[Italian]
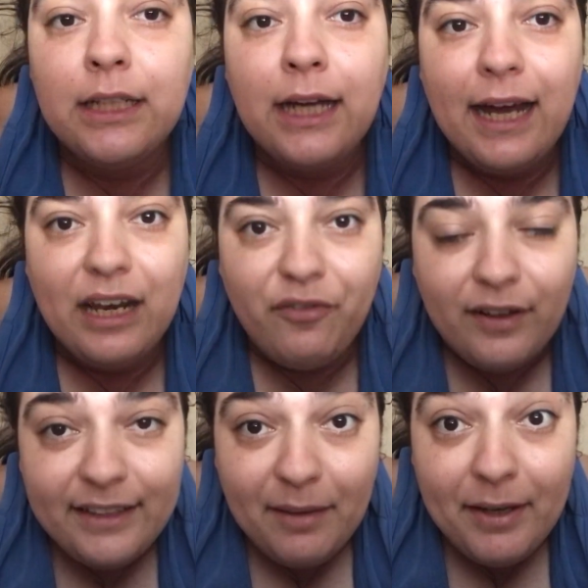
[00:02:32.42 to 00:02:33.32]

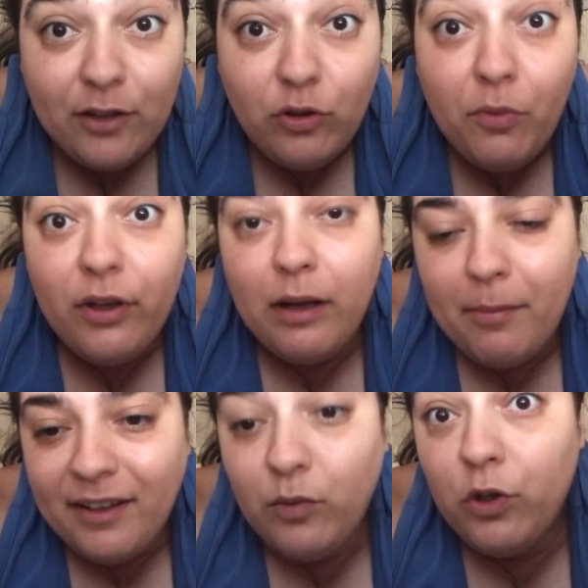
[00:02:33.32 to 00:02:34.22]
all'affaticamento poi da una
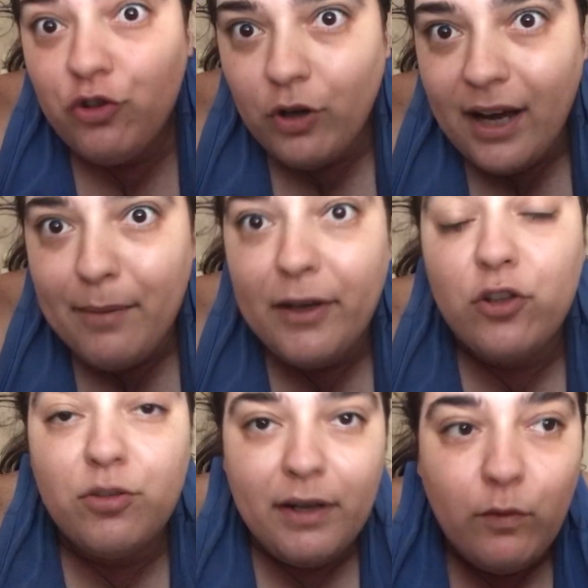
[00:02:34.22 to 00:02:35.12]
parte vuole giocare perché
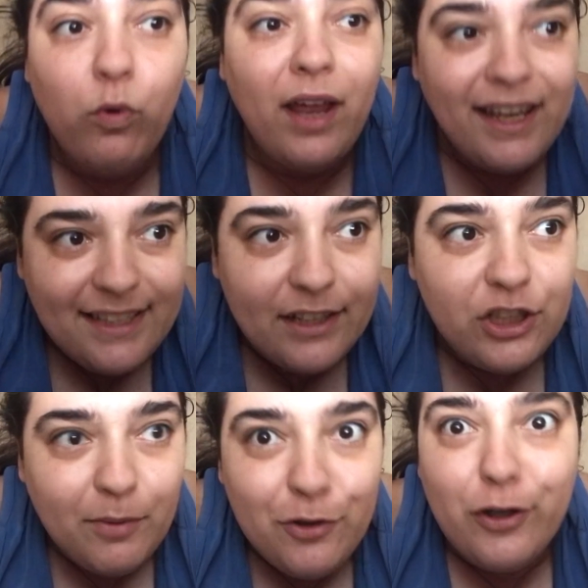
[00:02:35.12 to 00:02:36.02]
Osimen vuole
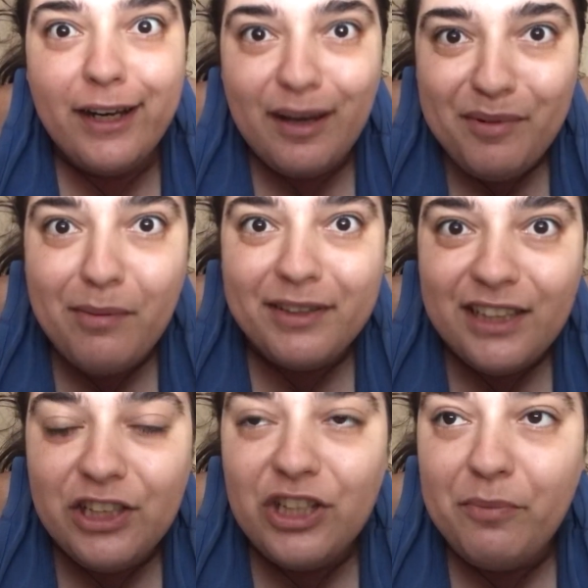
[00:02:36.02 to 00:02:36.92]
esserci per giocare la prima
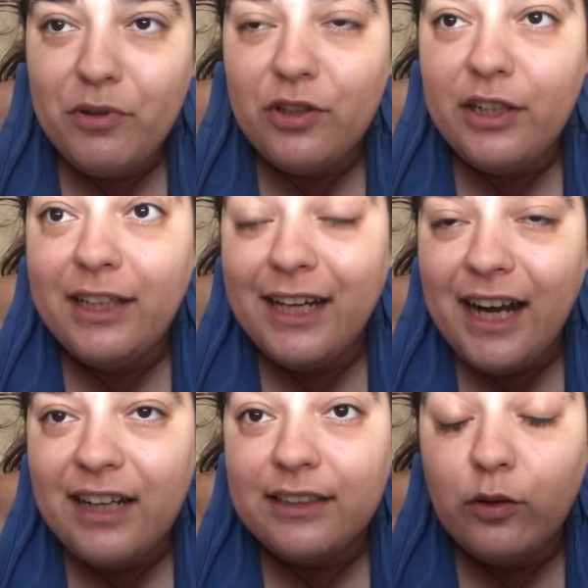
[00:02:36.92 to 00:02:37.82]
partita di Champions League in
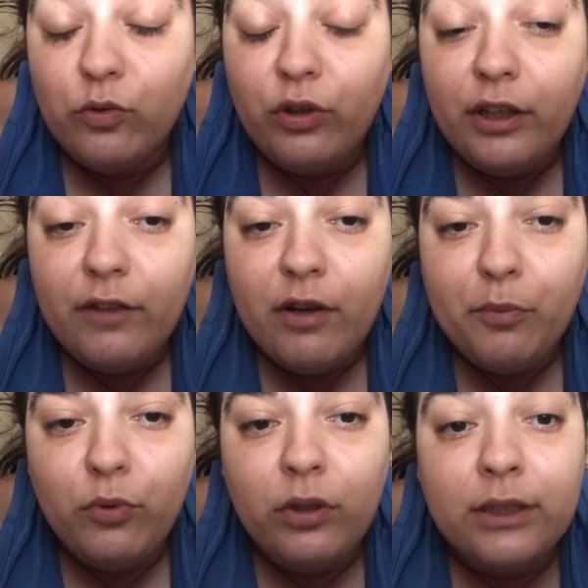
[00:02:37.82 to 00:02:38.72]
casa e contro il
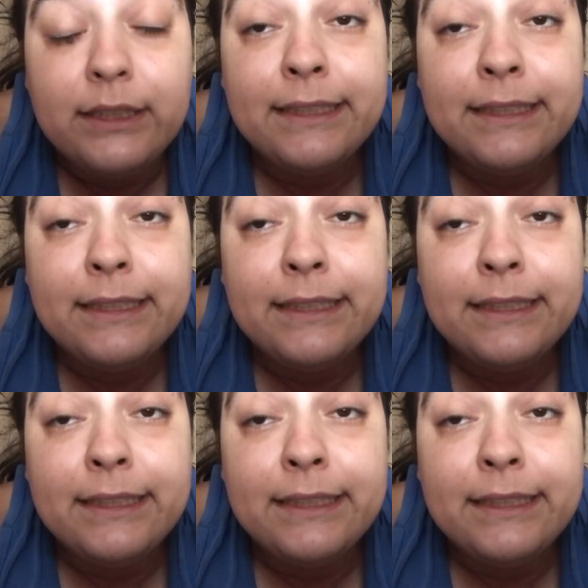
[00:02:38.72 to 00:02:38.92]
Liverpool